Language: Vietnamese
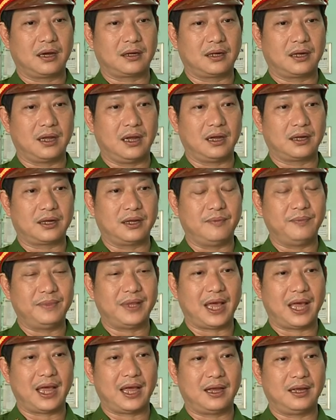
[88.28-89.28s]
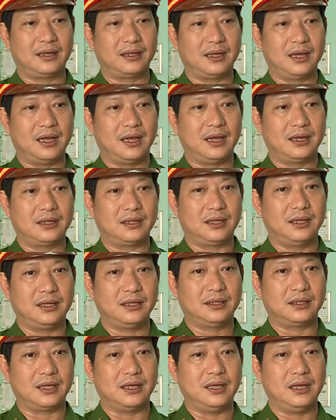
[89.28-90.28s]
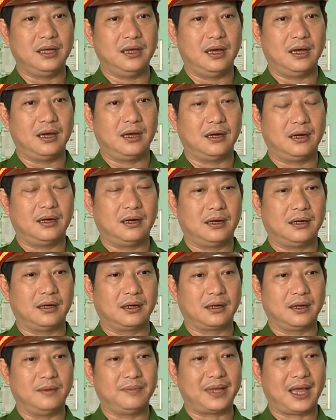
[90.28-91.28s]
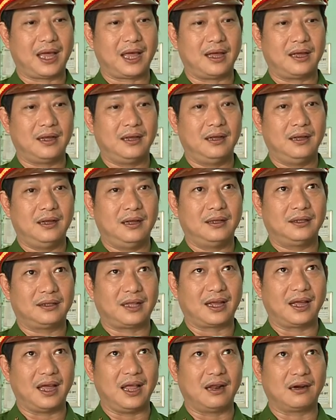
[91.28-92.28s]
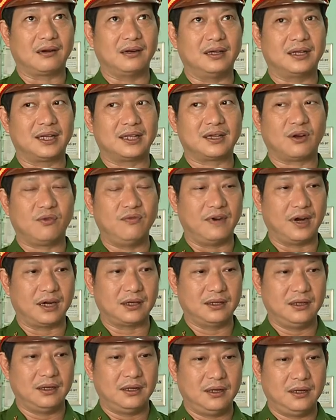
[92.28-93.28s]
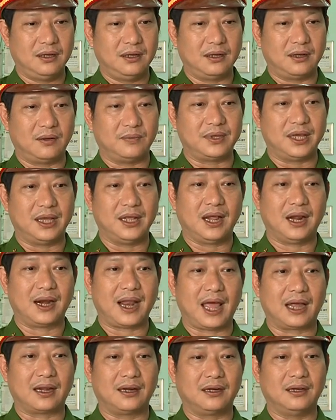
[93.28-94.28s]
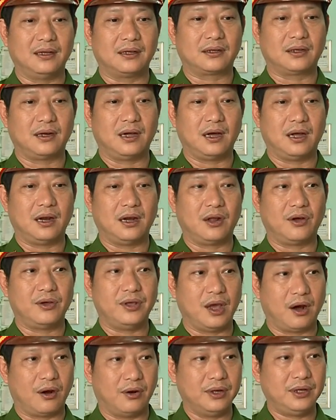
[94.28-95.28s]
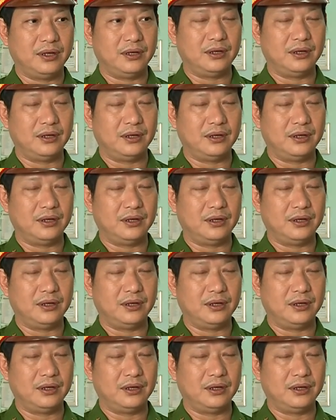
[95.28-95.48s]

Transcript: đợt ờ, kiểm tra ờ, chiến sĩ ờ, kiểm tra tay nghề lực lượng cảnh sát khu vực đồng chí đã đạt được là loại giỏi